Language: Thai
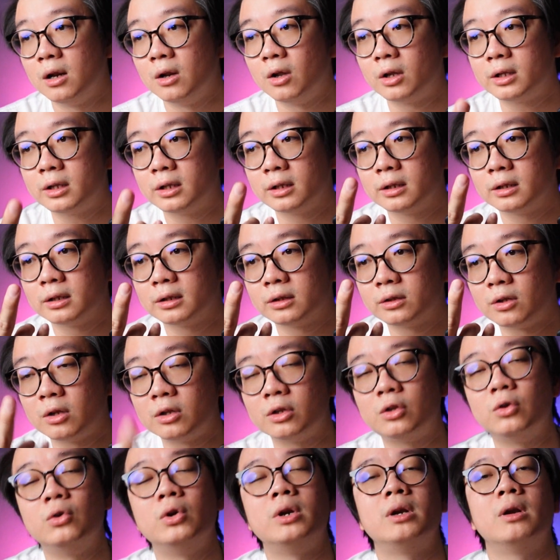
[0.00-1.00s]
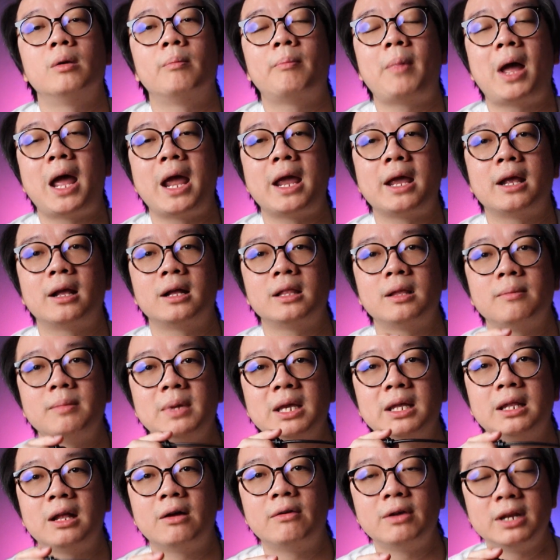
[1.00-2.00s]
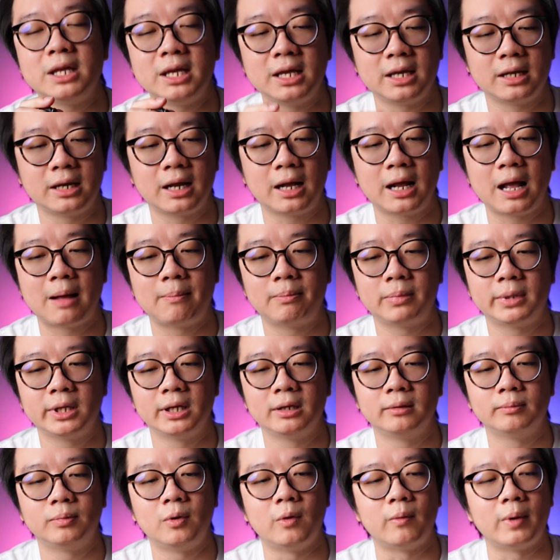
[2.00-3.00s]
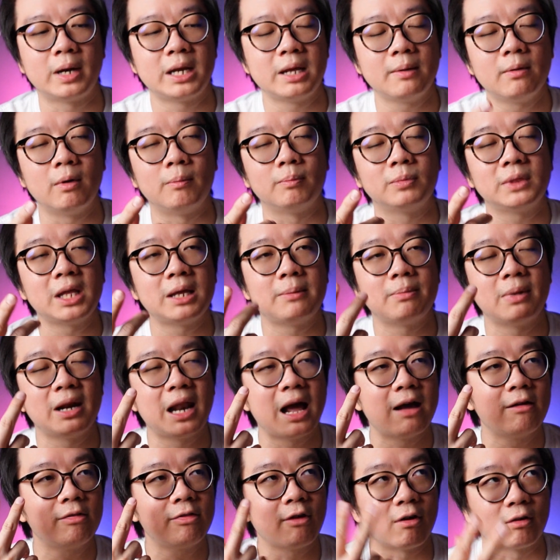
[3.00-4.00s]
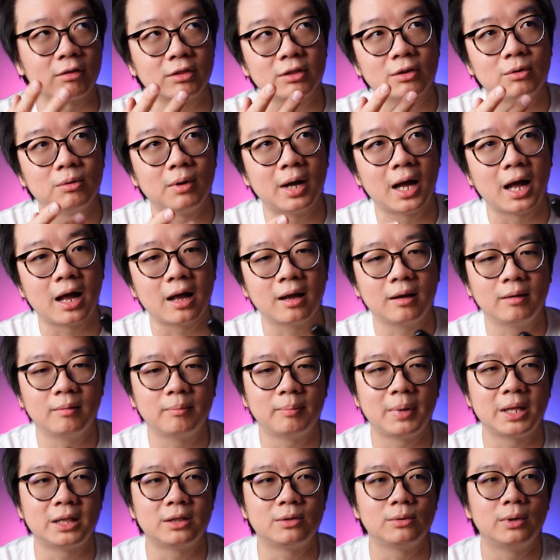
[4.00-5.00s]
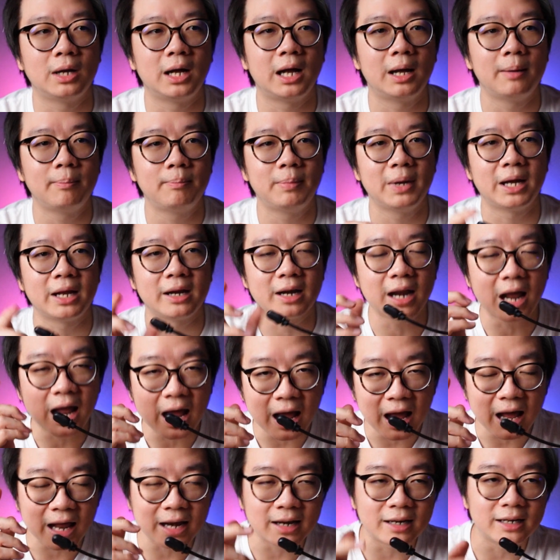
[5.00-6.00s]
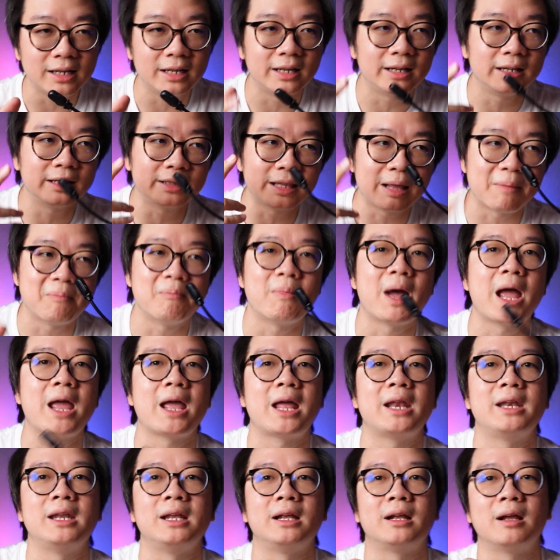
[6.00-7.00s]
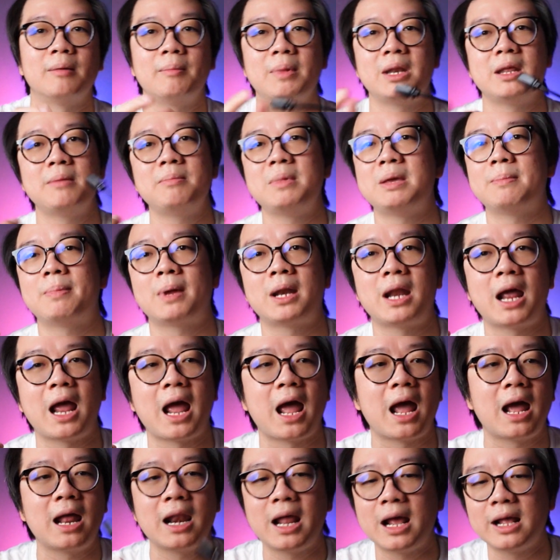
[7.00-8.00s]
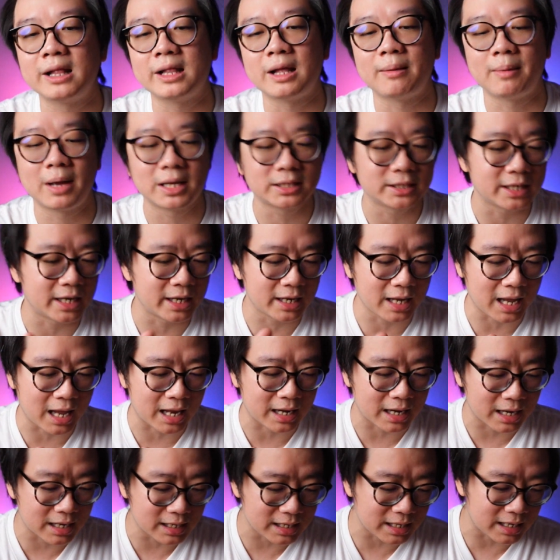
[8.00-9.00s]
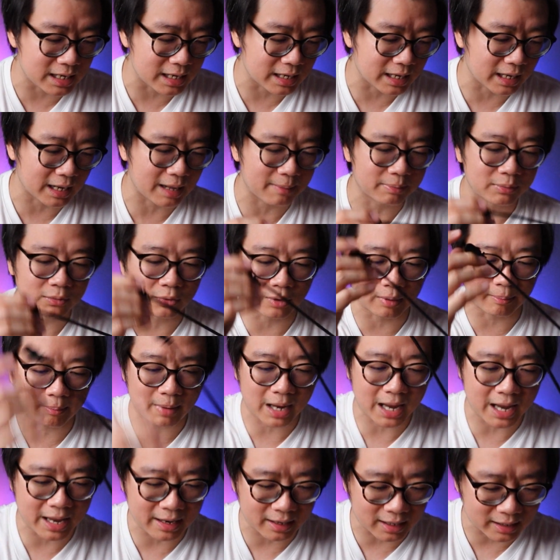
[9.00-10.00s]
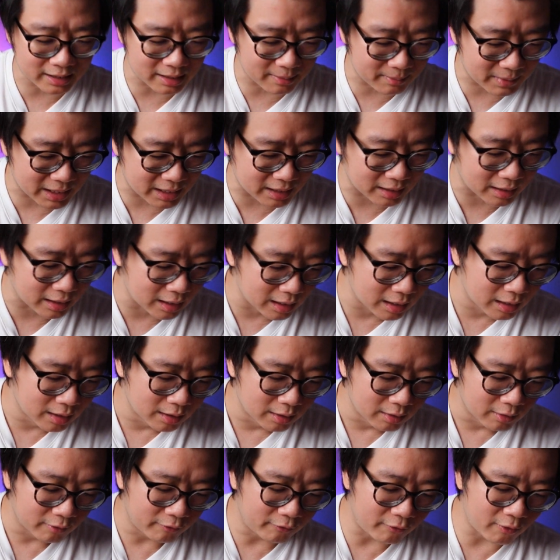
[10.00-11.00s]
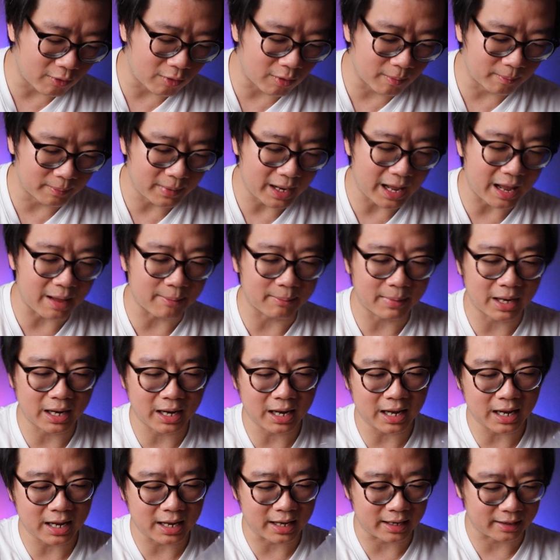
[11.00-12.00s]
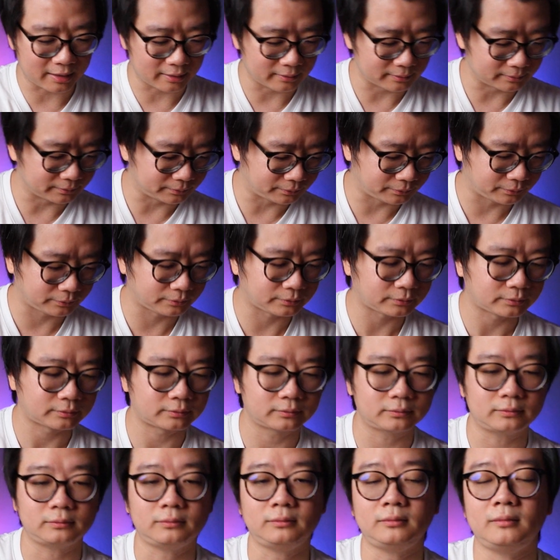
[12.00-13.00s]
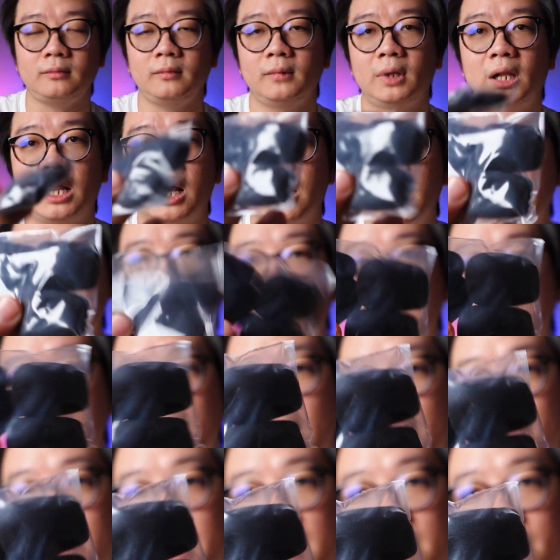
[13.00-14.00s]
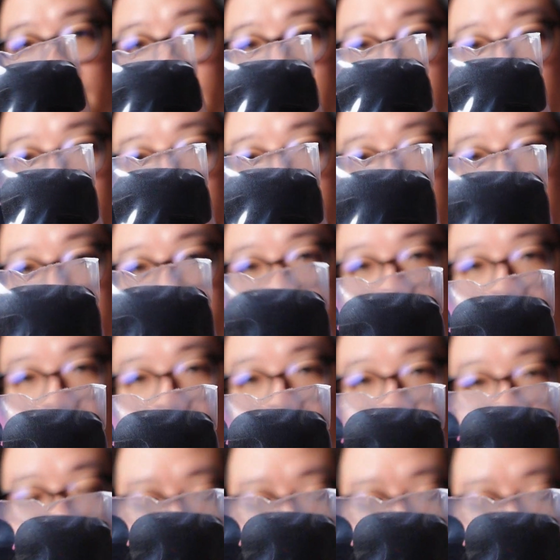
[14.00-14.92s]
ลดต้นทุนลงไปก็จะมีเท่านี้นะครับซึ่งวันนี้ผมติดไปแล้ว2ตัวเป็นตัวเปิดหน้าอันนึงเต็มใบอันนึงก็ไม่ได้มีปัญหาอะไรสามารถใช้งานได้ดีนะครับตัวไมค์ก็จะมีโฟมแถมมาให้แล้วก็มี 3M สำหรับติดหู